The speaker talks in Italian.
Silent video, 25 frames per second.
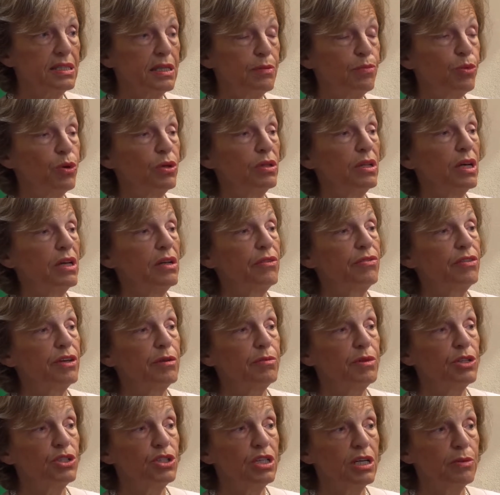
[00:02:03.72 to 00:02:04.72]
si può andare in
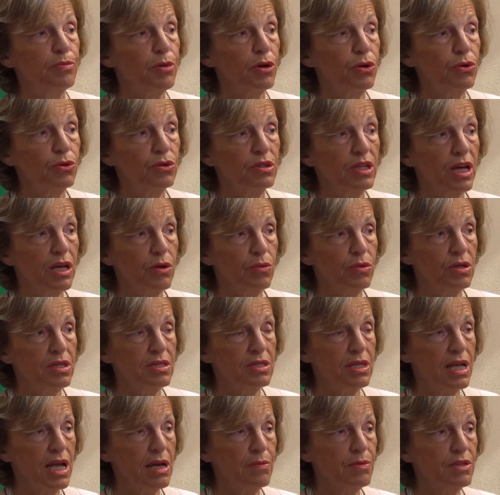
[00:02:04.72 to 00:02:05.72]
farmacia a prenotare un
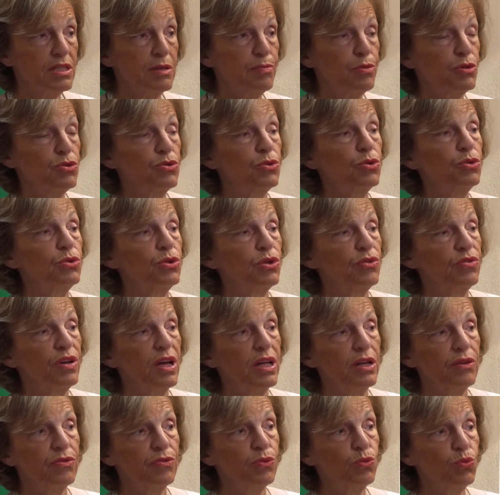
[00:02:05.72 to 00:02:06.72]
esame, si possono
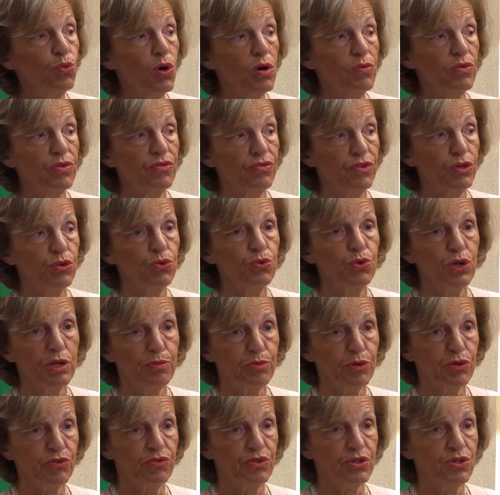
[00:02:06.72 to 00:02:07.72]
trovare nuove nuove
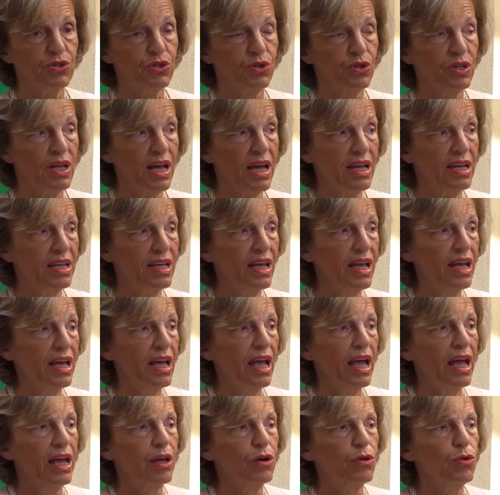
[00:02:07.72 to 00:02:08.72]
figure professionali.
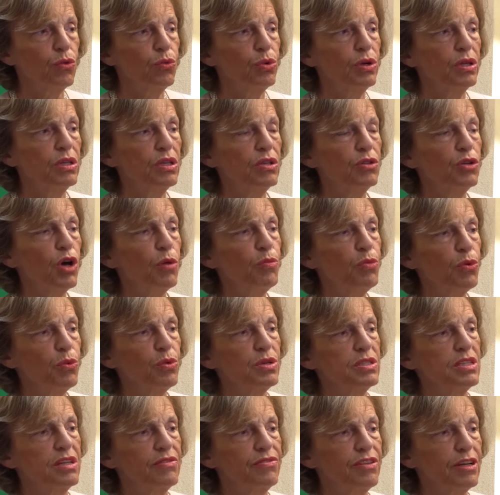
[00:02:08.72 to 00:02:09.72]
Ecco, quindi dopo
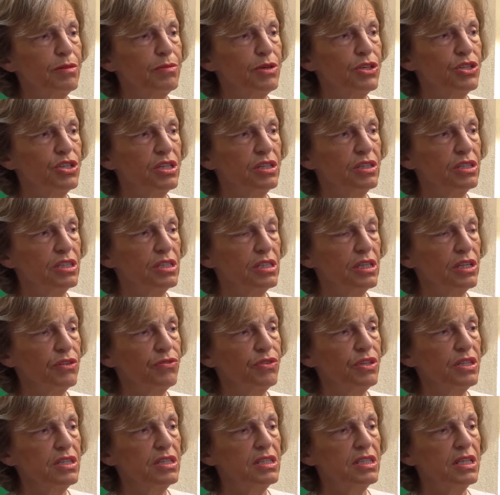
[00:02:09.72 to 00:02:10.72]
questa farmacia dei
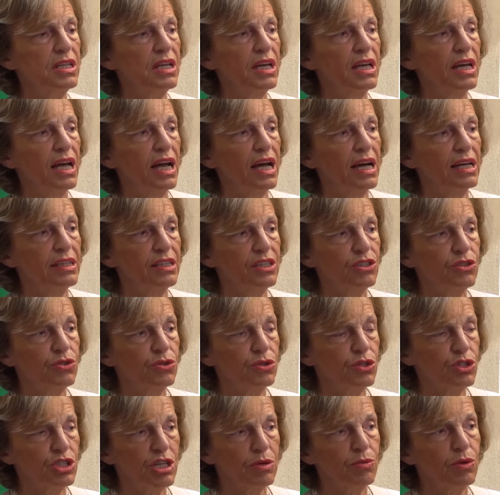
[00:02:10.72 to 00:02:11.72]
servizi
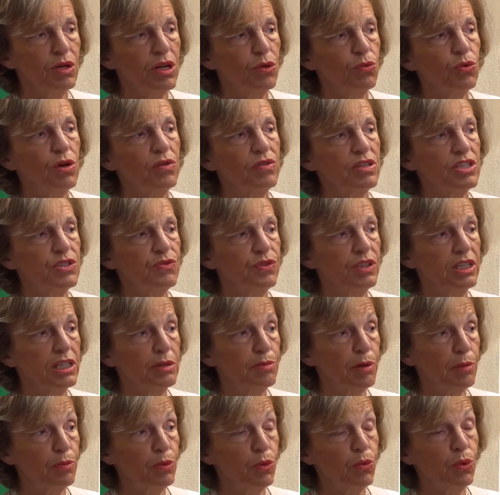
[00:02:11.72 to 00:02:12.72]
adesso diciamo, la nuova
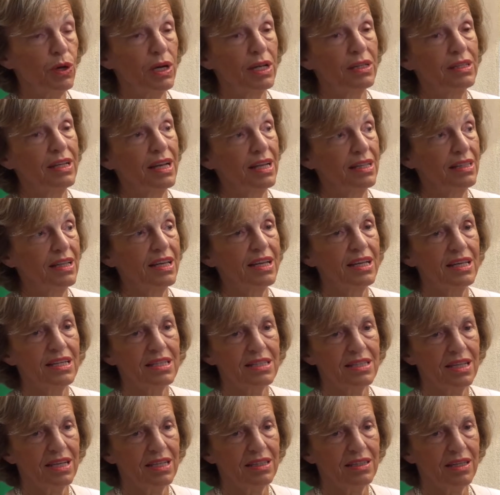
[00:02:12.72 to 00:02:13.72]
sfida è proprio quella
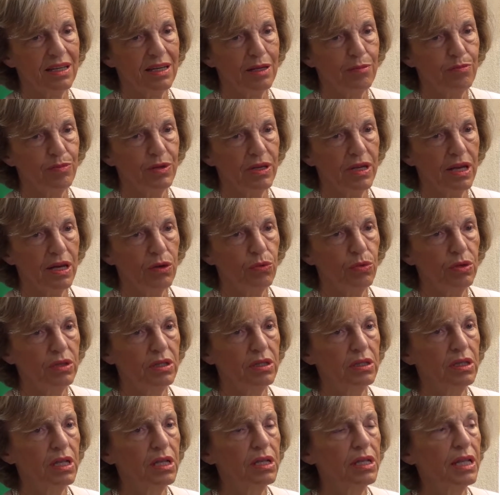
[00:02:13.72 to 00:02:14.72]
dell'aderenza alla terapia,
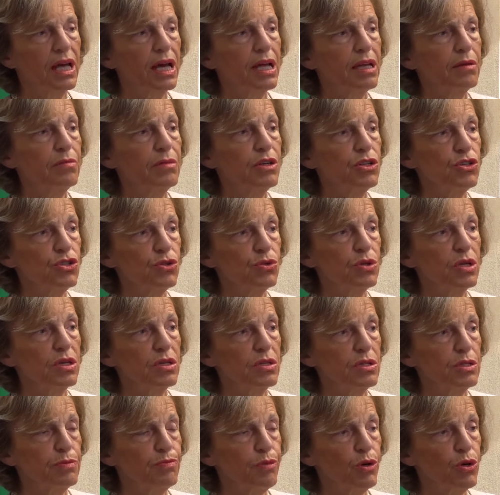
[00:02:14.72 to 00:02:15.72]
quindi nel dare maggiori
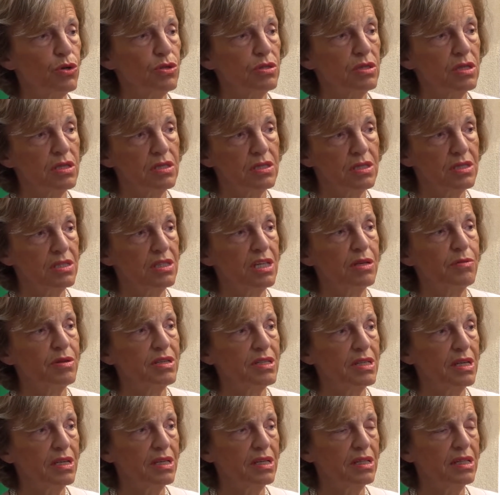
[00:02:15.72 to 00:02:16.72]
risposte ai
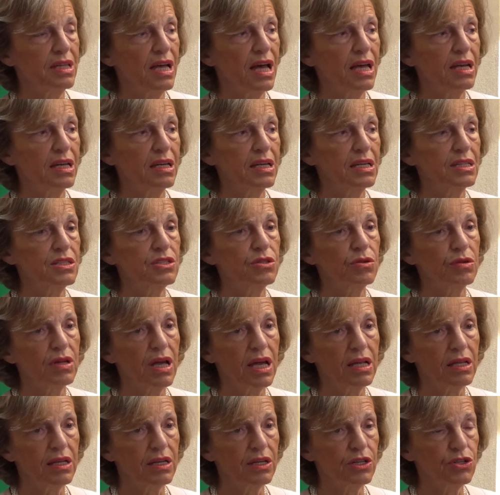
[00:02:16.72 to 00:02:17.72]
sistemi sanitari
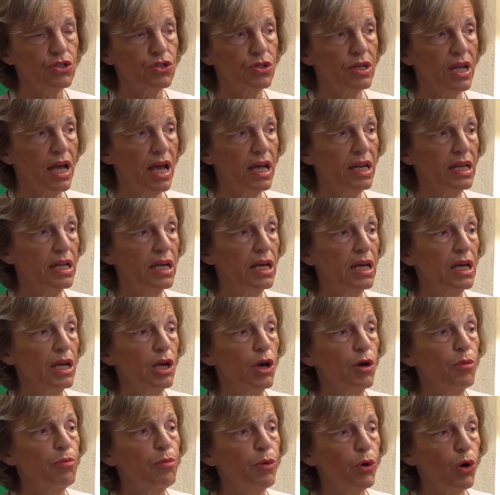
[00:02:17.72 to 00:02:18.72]
nazionali e regionali
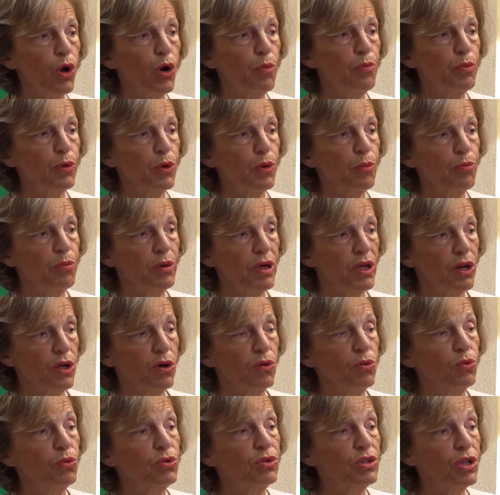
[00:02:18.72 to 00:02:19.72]
proprio
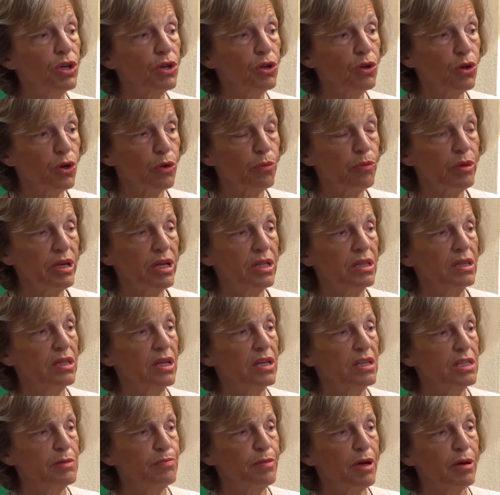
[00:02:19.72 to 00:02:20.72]
per
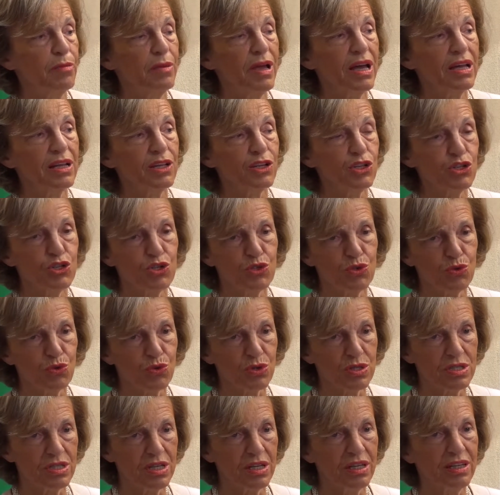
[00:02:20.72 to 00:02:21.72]
ulteriormente risparmiare
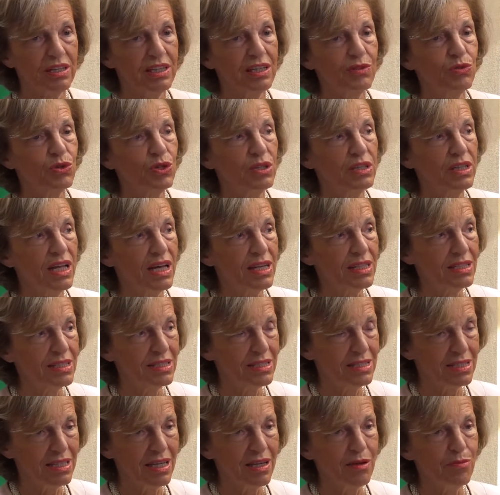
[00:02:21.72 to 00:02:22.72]
risorse che devono andare
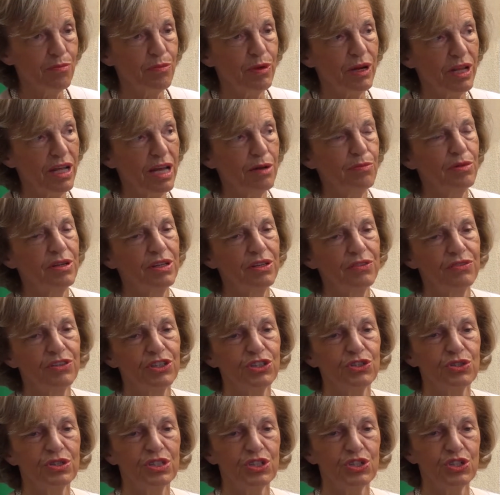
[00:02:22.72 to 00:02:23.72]
sempre a
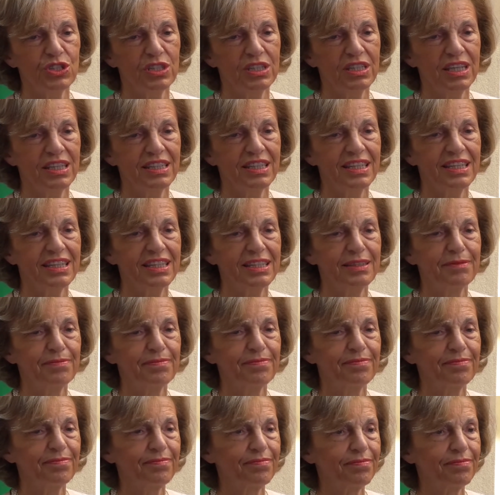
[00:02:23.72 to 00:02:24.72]
beneficio dei cittadini.